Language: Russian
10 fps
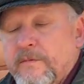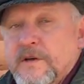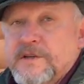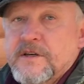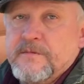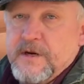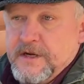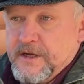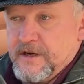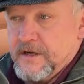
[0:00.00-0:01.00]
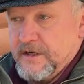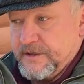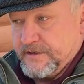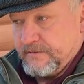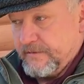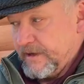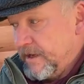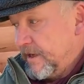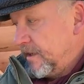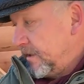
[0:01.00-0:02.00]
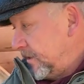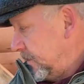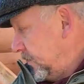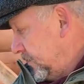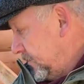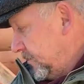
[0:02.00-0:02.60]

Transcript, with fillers: больших и маленьких количествах. И